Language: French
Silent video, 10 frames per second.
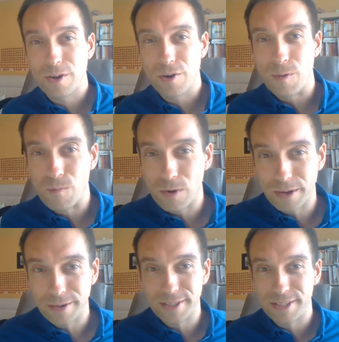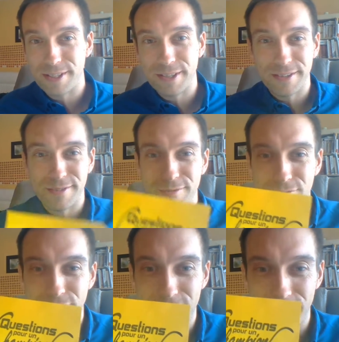comme moi si
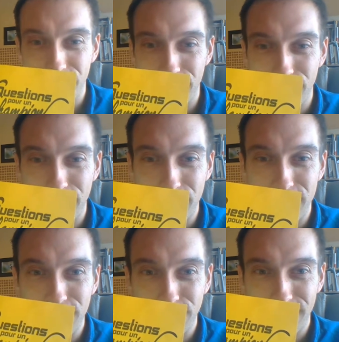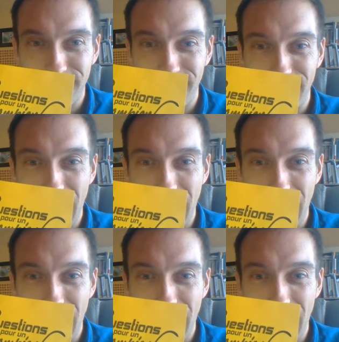vous avez une émission télé